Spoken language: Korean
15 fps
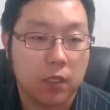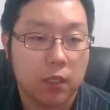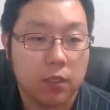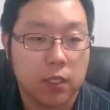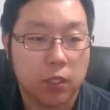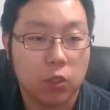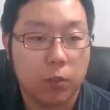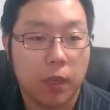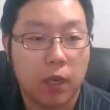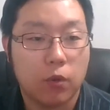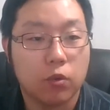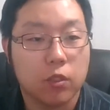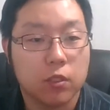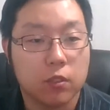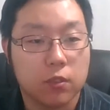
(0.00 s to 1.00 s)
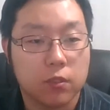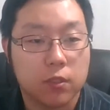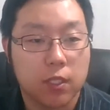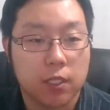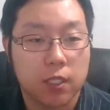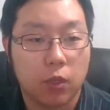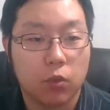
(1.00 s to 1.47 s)
네, 사도 바울은
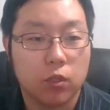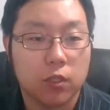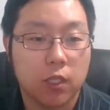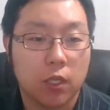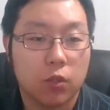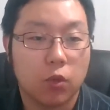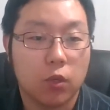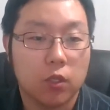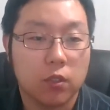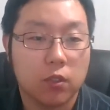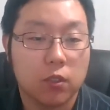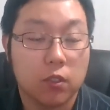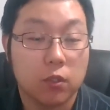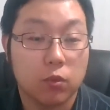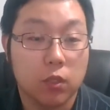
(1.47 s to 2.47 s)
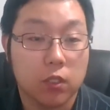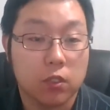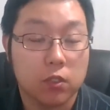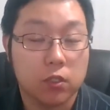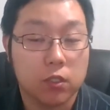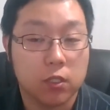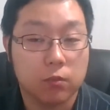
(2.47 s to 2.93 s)
데살로니카 교인들을
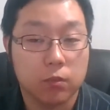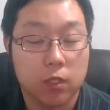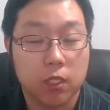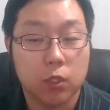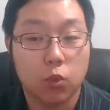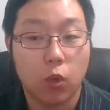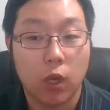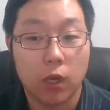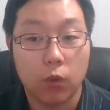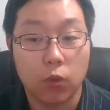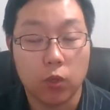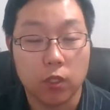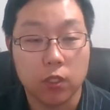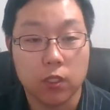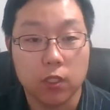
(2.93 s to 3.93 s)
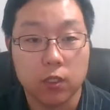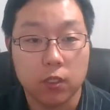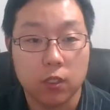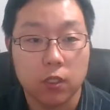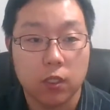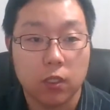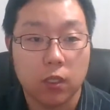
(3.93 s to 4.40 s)
위해서 지금 기도하고 있는
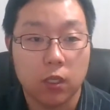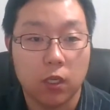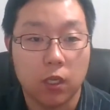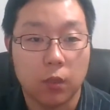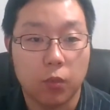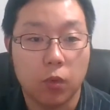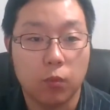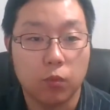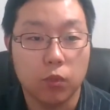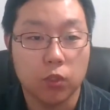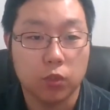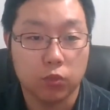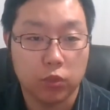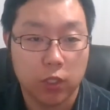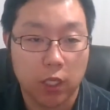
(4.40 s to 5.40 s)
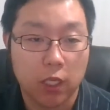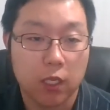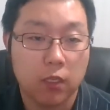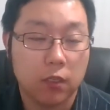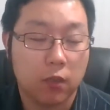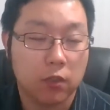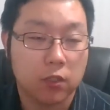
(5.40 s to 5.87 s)
어, 본문을 우리가
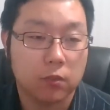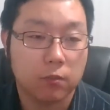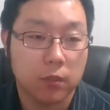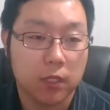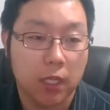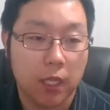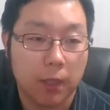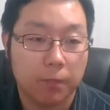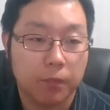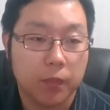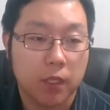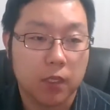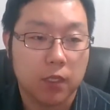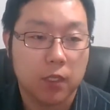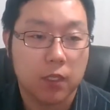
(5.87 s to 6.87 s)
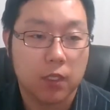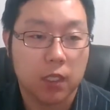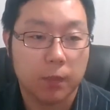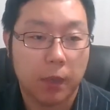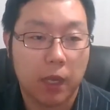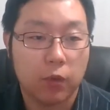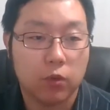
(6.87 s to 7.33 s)
읽은 것입니다.
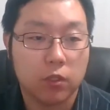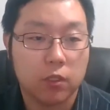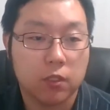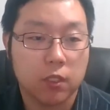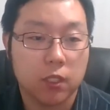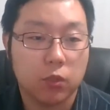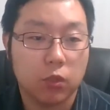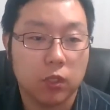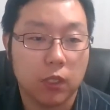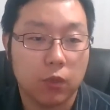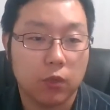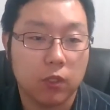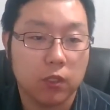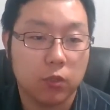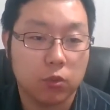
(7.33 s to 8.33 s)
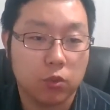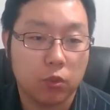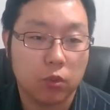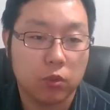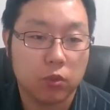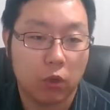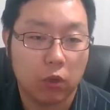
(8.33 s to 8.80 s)
이 바울은 그 기도의 내용을
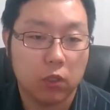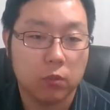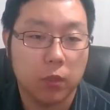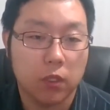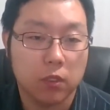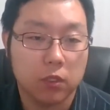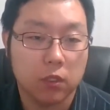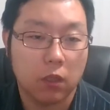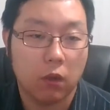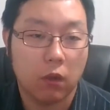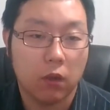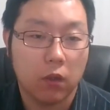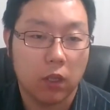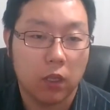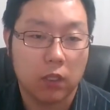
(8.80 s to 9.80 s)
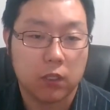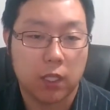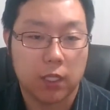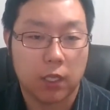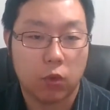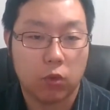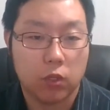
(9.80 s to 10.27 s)
의도적으로 적으면서
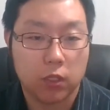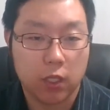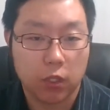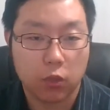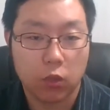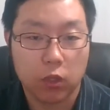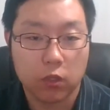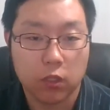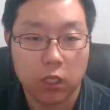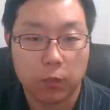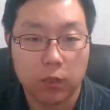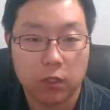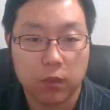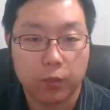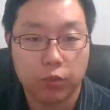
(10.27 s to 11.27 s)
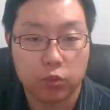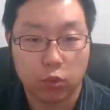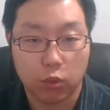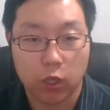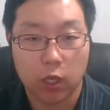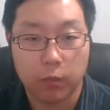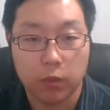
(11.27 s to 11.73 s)
데살로니카 교인들의 믿음의
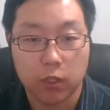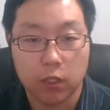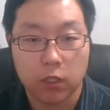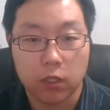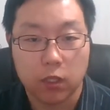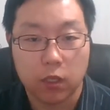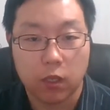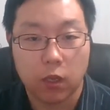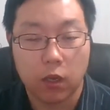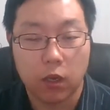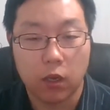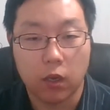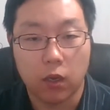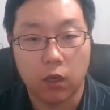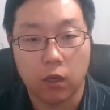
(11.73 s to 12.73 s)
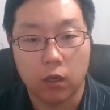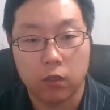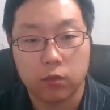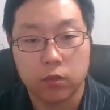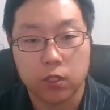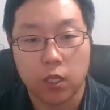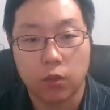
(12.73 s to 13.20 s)
부족함을 어,
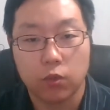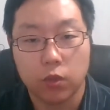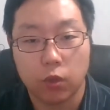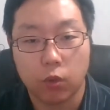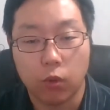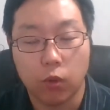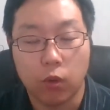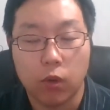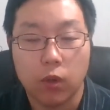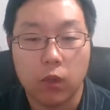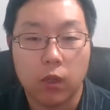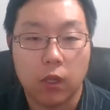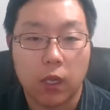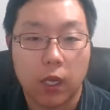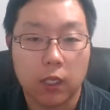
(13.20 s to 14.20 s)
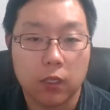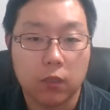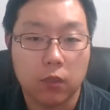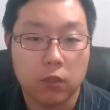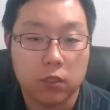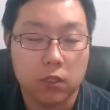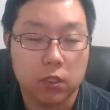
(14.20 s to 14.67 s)
채우려고 하는
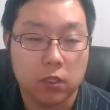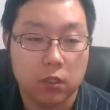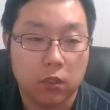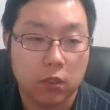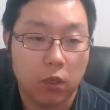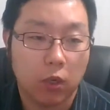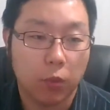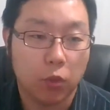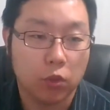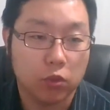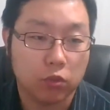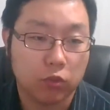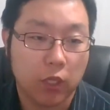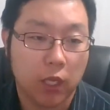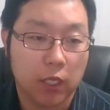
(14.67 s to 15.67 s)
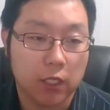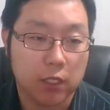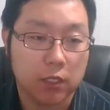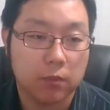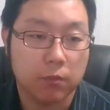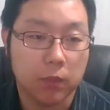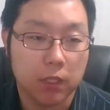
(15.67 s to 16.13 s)
것을 볼 수가
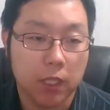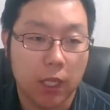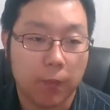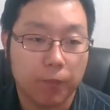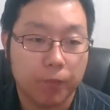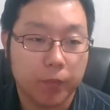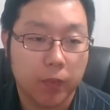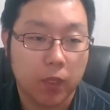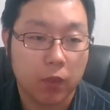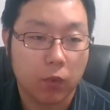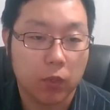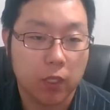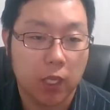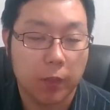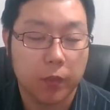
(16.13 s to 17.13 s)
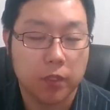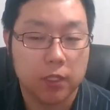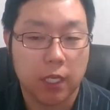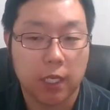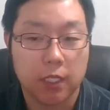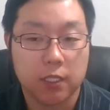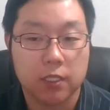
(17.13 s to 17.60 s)
있습니다. 왜냐하면
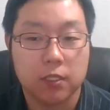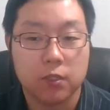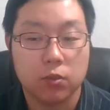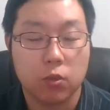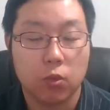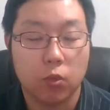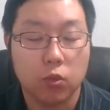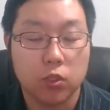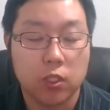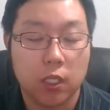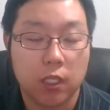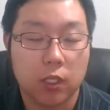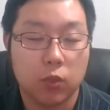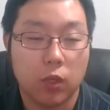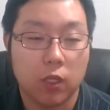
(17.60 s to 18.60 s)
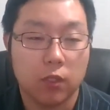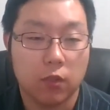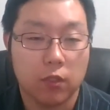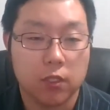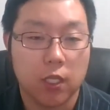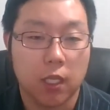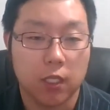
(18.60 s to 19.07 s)
자기 스스로 혼자 기도하는
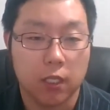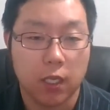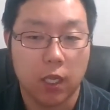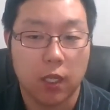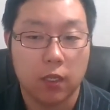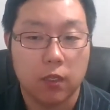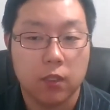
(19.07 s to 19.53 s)
것이 아니라